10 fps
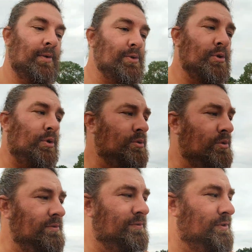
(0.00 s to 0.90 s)
On se
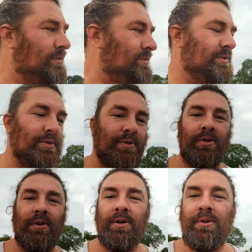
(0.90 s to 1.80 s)
retrouve donc
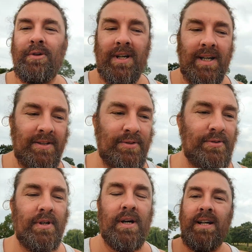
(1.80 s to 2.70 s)
sur le lac
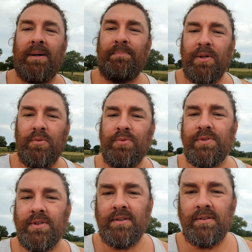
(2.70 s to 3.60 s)
de la
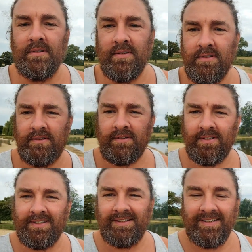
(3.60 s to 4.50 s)
Pérouse.
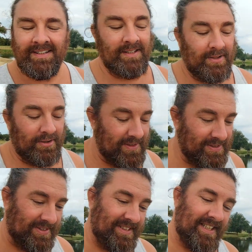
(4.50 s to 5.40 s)
On va
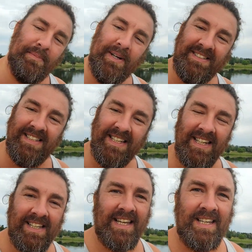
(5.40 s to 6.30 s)
sortir les bretzels
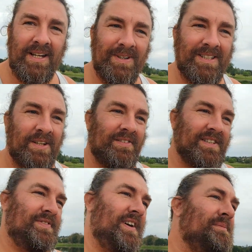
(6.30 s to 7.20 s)
et les cacahuètes et on
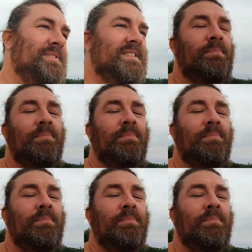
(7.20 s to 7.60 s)
va se faire un petit